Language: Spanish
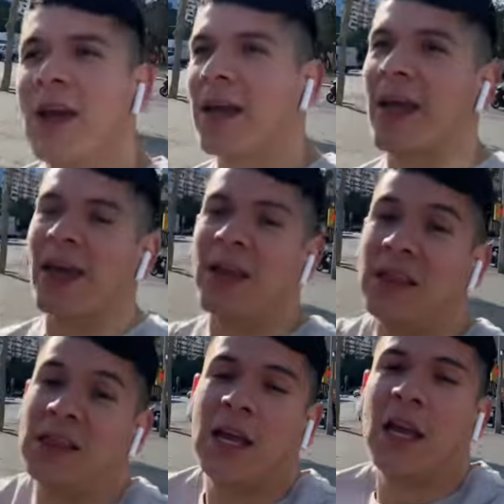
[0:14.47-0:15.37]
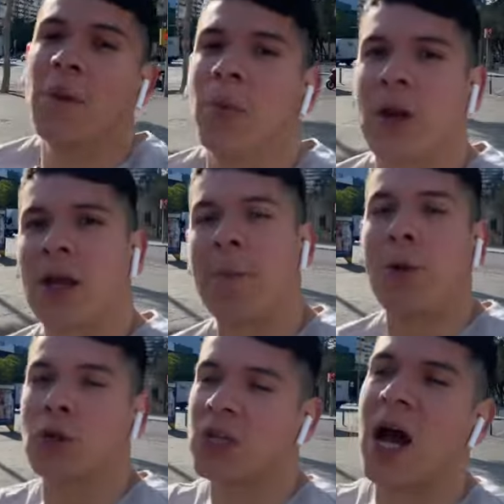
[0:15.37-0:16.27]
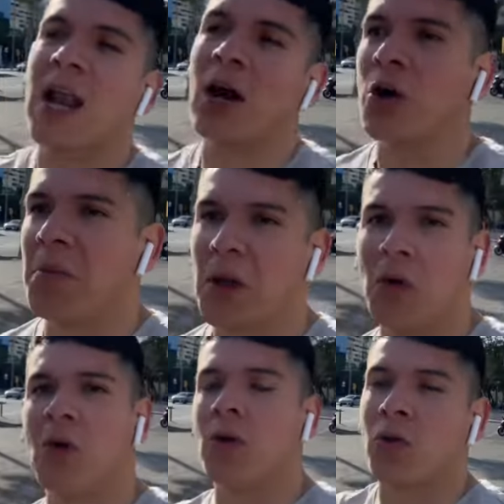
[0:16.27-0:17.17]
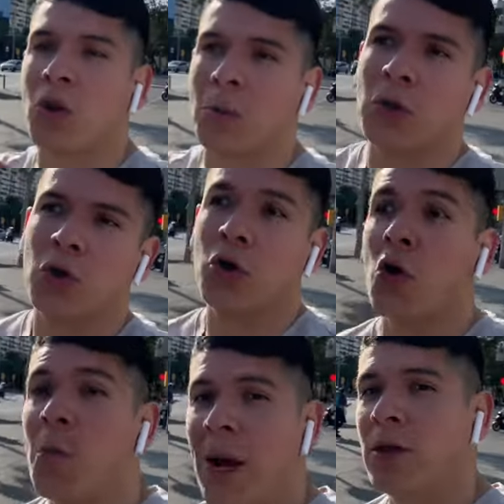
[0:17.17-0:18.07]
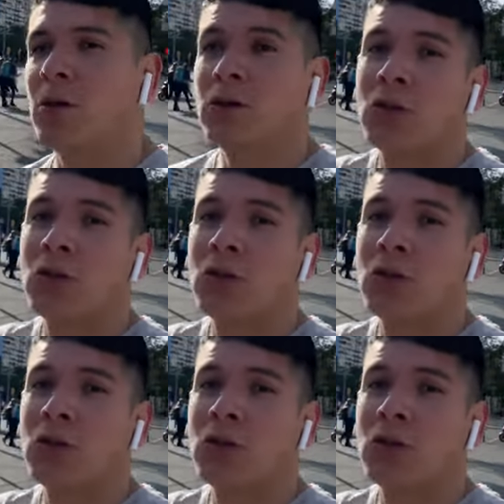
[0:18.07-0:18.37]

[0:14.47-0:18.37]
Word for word: que tienen, por ejemplo, sala, comedor, dormitorio, baño,